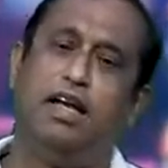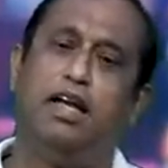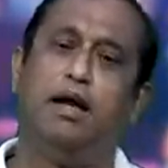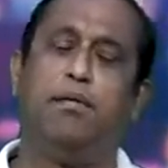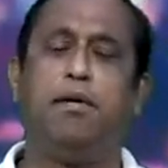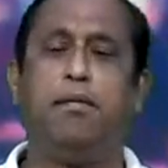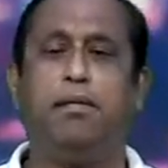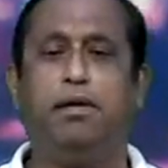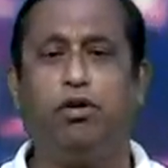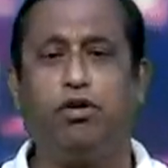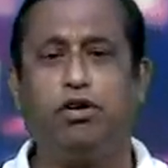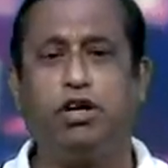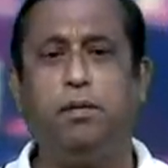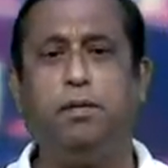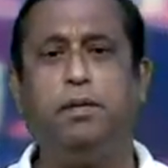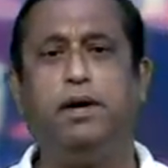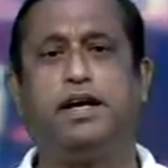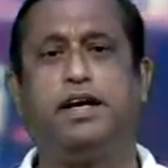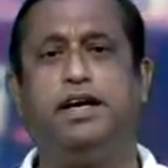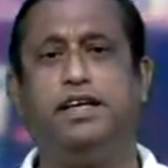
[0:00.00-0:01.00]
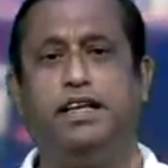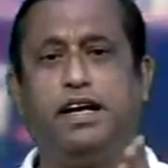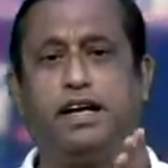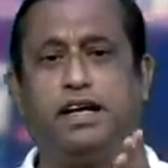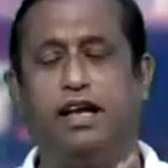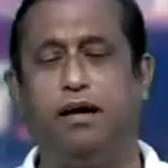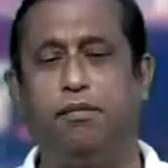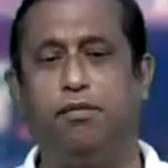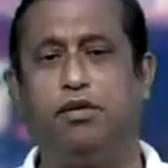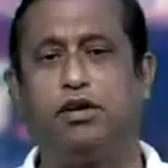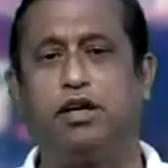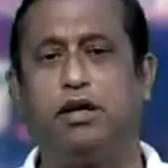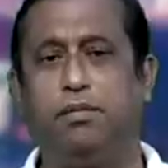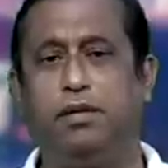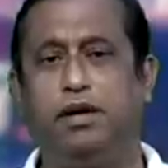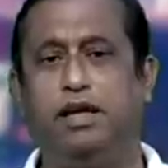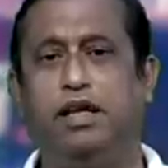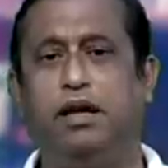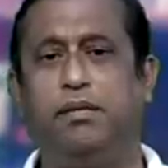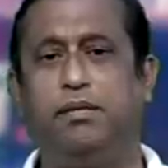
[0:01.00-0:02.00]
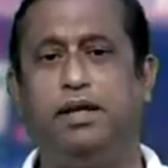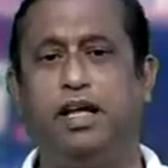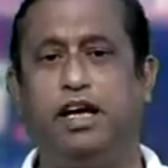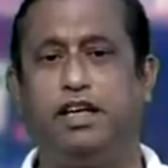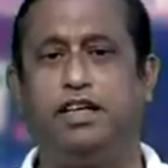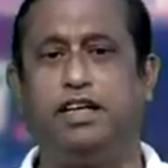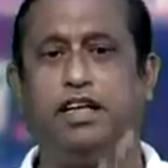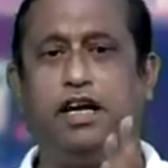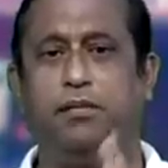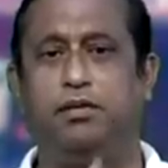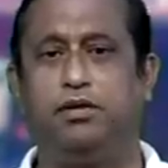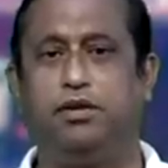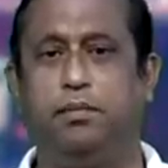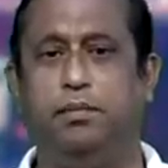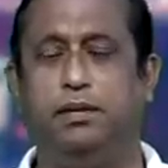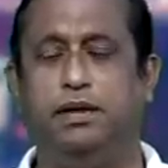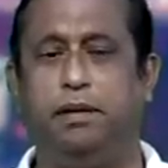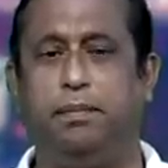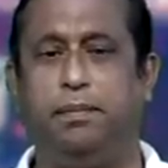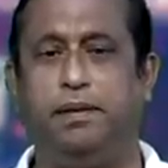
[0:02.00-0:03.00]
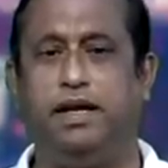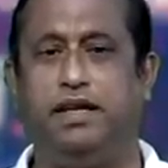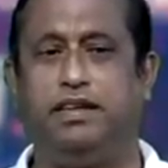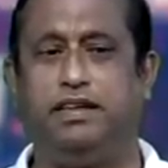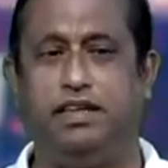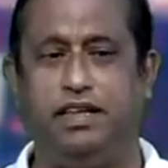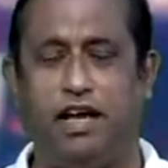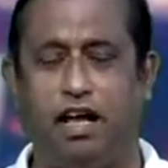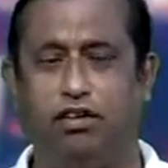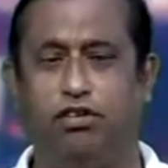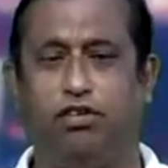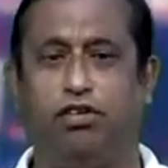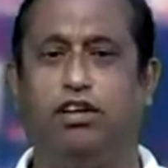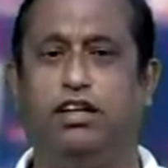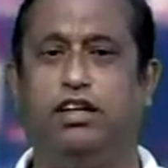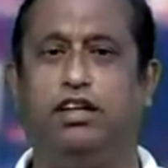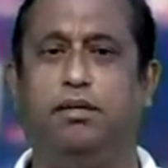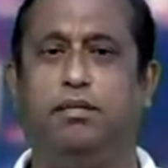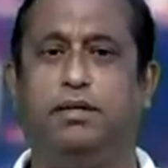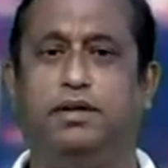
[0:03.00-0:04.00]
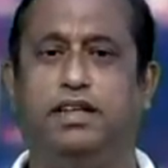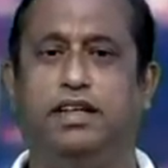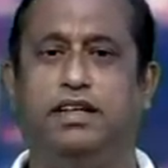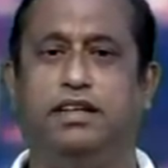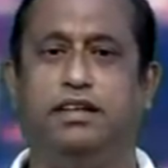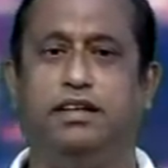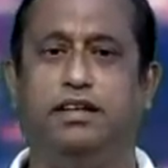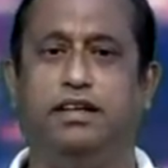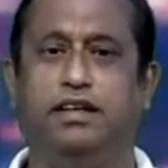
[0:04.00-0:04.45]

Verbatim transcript: এবং আমরা লক্ষ্মীপুরে কী দেখলাম লক্ষ্মীপুরে দেখলাম রীনা সিংয়ের মতো বিজেপি নেত্রী আন্দোলনে নেমেছেন